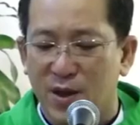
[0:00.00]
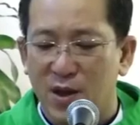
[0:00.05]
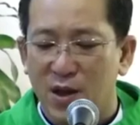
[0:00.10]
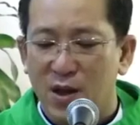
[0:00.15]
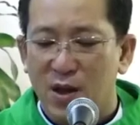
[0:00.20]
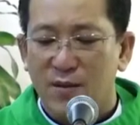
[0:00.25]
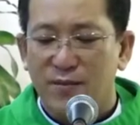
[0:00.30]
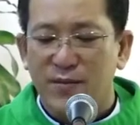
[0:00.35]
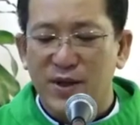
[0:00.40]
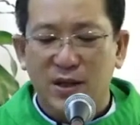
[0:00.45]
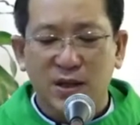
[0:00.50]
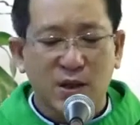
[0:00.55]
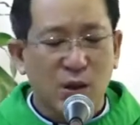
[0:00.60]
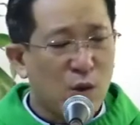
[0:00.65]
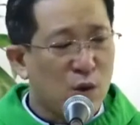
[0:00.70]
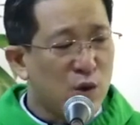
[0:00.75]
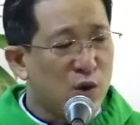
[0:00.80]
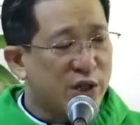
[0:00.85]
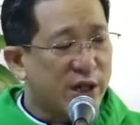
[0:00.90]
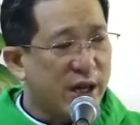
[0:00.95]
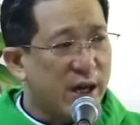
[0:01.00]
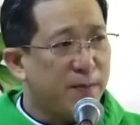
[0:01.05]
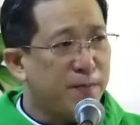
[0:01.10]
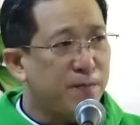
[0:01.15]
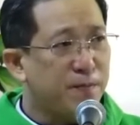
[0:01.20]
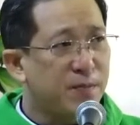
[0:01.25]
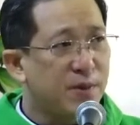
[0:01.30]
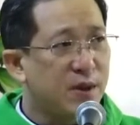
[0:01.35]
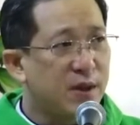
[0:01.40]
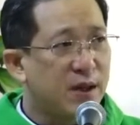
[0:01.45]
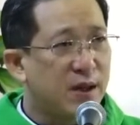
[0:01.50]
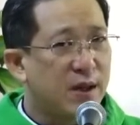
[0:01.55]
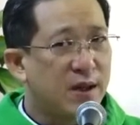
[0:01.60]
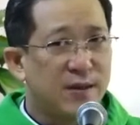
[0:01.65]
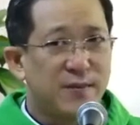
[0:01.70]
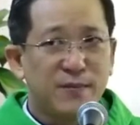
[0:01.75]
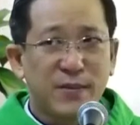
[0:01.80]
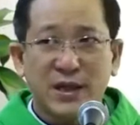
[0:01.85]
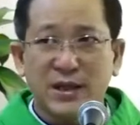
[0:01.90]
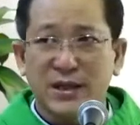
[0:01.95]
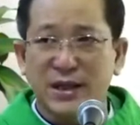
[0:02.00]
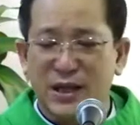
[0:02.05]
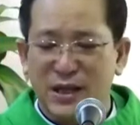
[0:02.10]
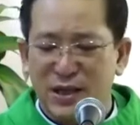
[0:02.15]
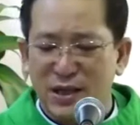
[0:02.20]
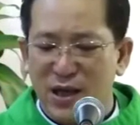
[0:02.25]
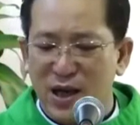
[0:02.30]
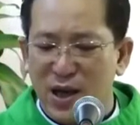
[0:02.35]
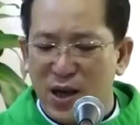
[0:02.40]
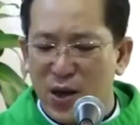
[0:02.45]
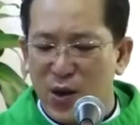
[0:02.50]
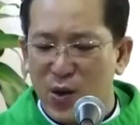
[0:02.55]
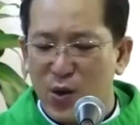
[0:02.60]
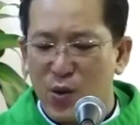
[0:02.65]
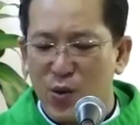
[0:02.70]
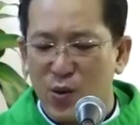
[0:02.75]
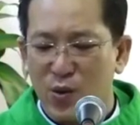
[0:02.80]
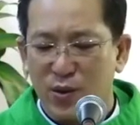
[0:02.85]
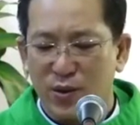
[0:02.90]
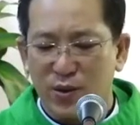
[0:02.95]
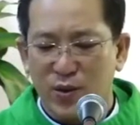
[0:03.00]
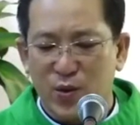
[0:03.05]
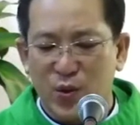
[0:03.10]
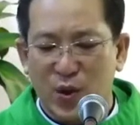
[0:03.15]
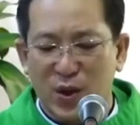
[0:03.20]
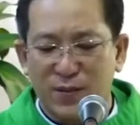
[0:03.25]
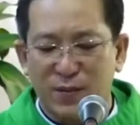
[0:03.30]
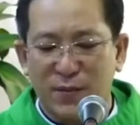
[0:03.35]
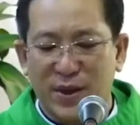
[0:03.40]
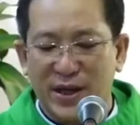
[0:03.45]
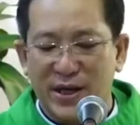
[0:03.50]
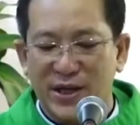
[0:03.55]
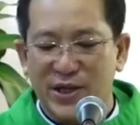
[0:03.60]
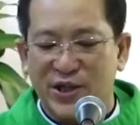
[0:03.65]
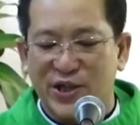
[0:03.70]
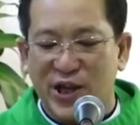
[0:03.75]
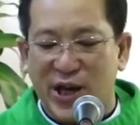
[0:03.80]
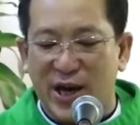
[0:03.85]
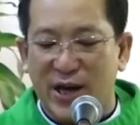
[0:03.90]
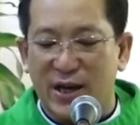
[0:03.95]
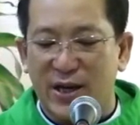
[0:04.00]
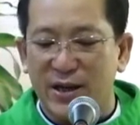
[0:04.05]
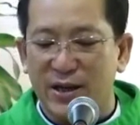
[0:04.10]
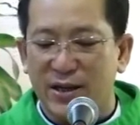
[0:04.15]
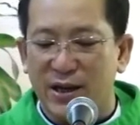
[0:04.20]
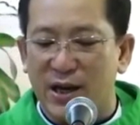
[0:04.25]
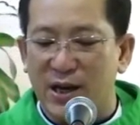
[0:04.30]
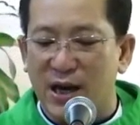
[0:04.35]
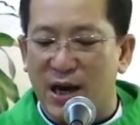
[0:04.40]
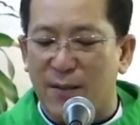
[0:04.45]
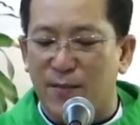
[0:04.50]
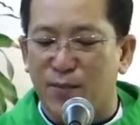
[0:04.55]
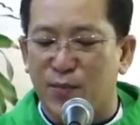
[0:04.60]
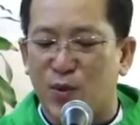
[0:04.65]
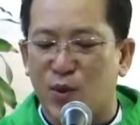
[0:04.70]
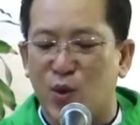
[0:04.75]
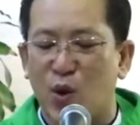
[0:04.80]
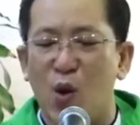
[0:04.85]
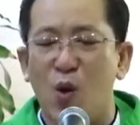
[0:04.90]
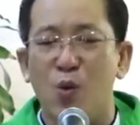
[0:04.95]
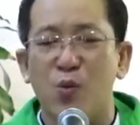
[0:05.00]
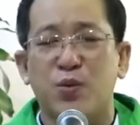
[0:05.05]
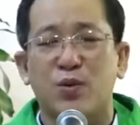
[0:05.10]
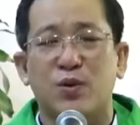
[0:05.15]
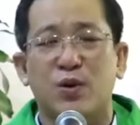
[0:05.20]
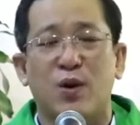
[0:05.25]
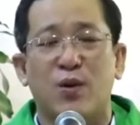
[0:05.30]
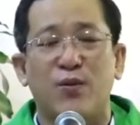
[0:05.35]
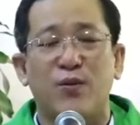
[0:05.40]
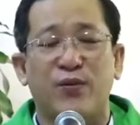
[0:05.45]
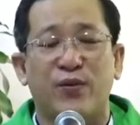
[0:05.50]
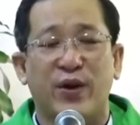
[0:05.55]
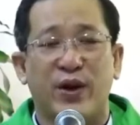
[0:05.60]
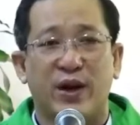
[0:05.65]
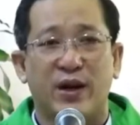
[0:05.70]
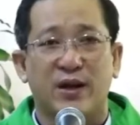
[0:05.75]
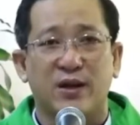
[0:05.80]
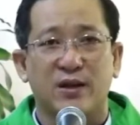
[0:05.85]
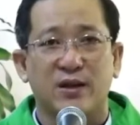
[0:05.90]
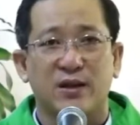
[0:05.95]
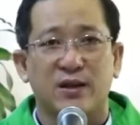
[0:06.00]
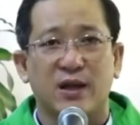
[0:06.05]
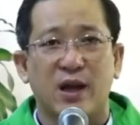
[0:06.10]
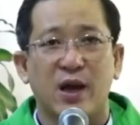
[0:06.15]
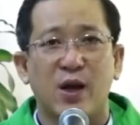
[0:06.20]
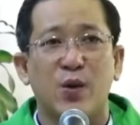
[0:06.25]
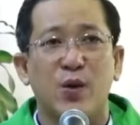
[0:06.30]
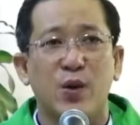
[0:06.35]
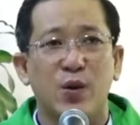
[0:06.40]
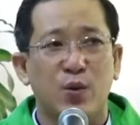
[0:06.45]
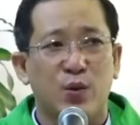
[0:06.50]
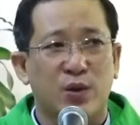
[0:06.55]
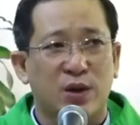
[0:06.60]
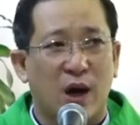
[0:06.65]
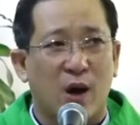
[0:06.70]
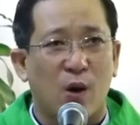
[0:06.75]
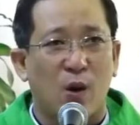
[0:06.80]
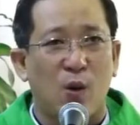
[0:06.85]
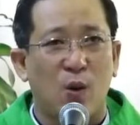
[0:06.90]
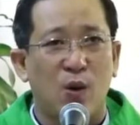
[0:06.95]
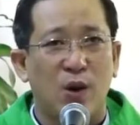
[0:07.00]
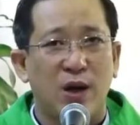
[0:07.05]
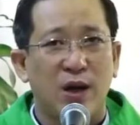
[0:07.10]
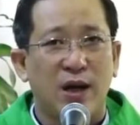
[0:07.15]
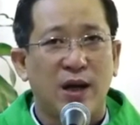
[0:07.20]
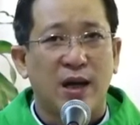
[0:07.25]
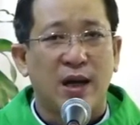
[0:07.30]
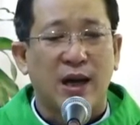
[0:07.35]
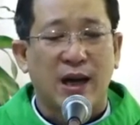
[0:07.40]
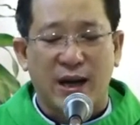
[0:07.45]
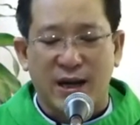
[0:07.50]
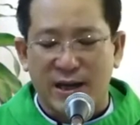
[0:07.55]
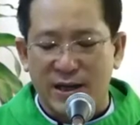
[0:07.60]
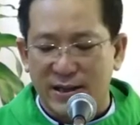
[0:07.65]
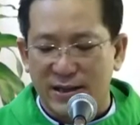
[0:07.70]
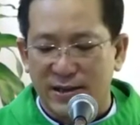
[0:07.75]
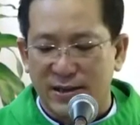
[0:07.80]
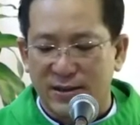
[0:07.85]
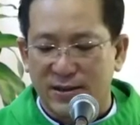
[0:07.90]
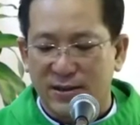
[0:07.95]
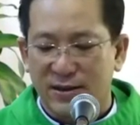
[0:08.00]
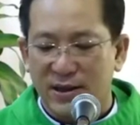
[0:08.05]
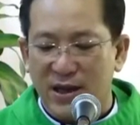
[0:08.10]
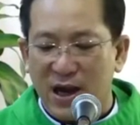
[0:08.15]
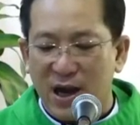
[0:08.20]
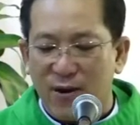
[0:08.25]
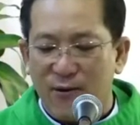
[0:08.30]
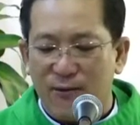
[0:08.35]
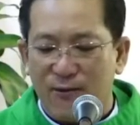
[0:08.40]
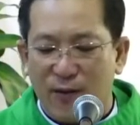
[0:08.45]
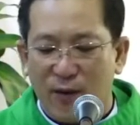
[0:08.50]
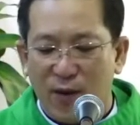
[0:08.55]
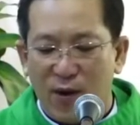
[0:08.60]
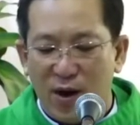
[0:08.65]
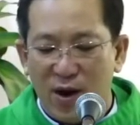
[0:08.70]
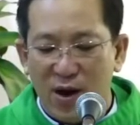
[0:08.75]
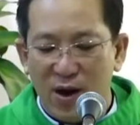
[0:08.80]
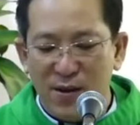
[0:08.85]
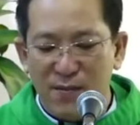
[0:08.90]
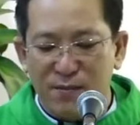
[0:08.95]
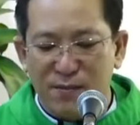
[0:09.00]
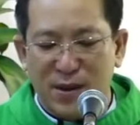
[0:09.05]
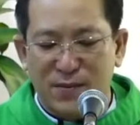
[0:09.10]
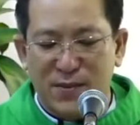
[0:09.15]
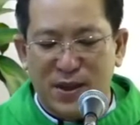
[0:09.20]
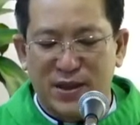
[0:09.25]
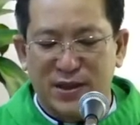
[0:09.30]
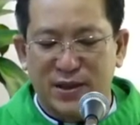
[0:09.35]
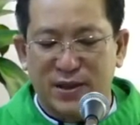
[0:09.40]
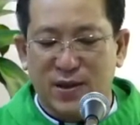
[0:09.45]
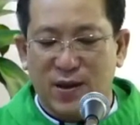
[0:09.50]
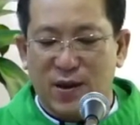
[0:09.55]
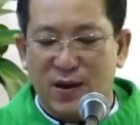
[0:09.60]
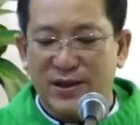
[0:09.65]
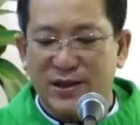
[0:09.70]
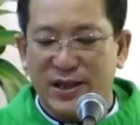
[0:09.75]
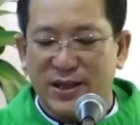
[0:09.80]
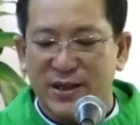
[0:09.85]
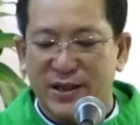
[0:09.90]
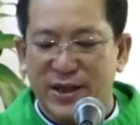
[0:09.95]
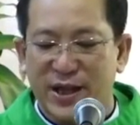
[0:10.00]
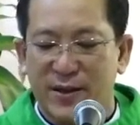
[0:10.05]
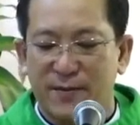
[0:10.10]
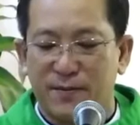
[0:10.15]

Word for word: biết thu xếp, biết định liệu, chuẩn bị sẵn để làm tốt công việc theo yêu cầu hay được giao phó mà mình có trách nhiệm,